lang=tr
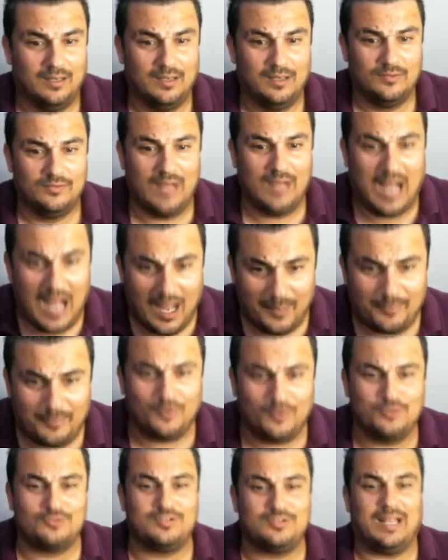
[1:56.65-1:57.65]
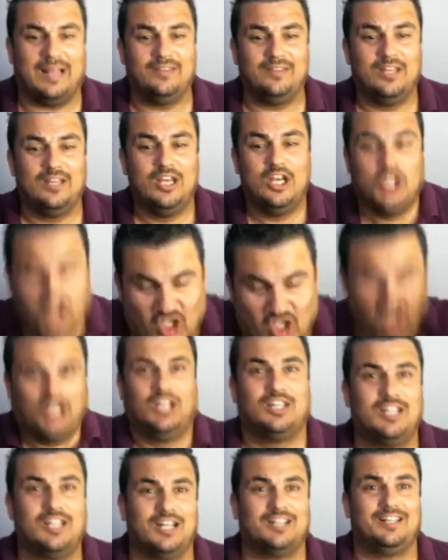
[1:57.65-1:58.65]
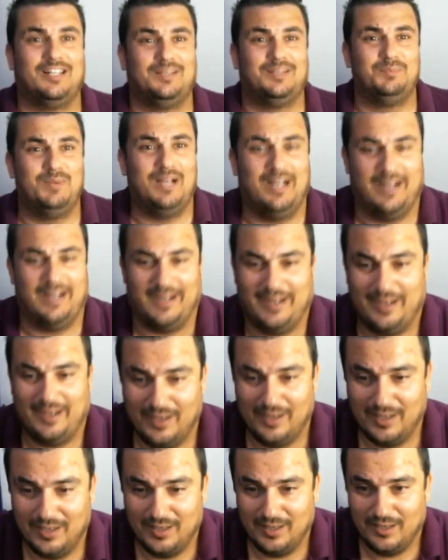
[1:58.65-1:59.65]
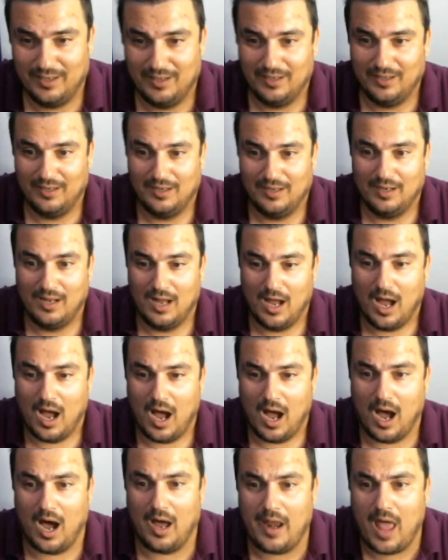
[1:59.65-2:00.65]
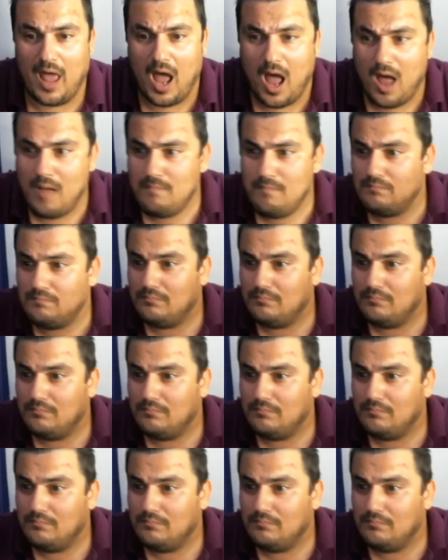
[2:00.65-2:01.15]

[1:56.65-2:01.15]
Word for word: Ne yapıyorsun sen? Çıldırdın mı? Anam.